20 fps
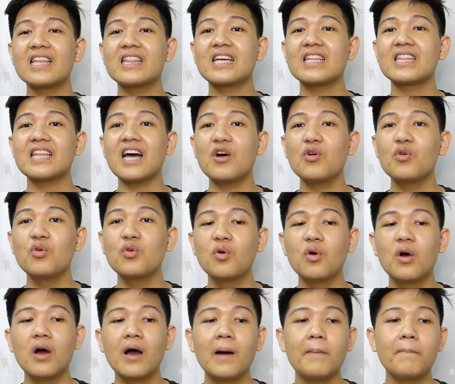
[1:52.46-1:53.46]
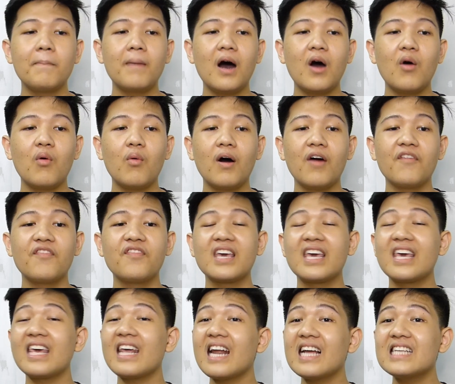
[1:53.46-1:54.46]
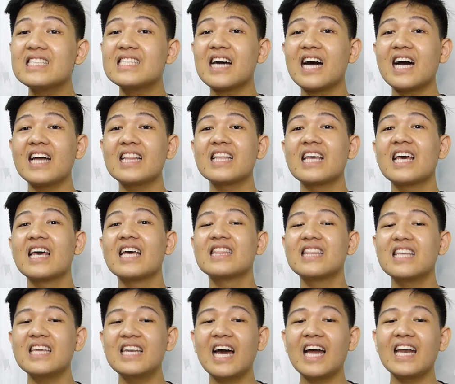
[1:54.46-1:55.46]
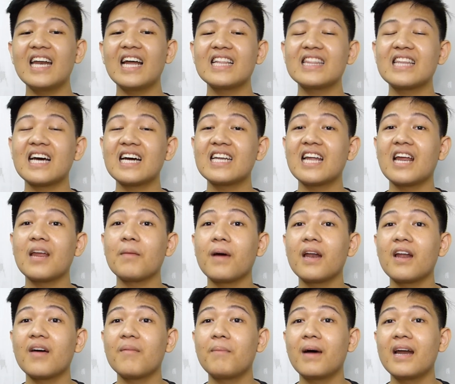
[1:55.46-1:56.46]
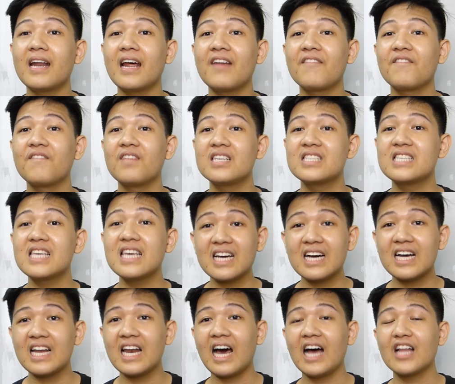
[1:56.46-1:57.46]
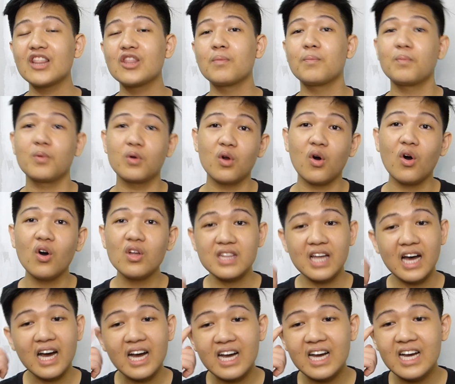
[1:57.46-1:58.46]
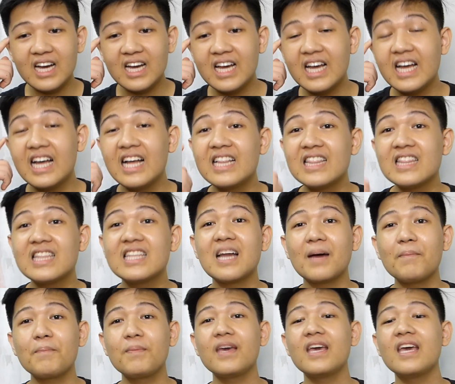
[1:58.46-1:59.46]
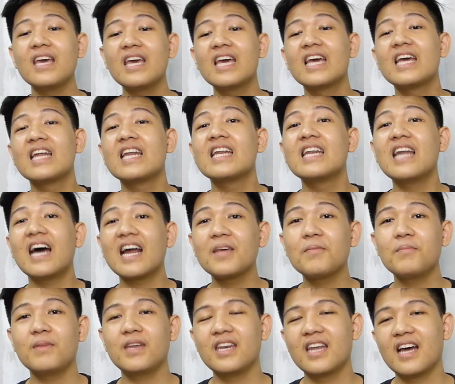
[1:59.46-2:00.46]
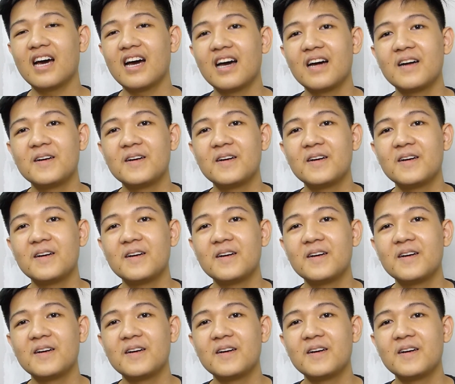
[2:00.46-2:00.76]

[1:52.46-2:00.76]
kita tahu bahwa pikiran jahat tidak datang daripada badan fisikal ataupun otak, tetapi dari minda.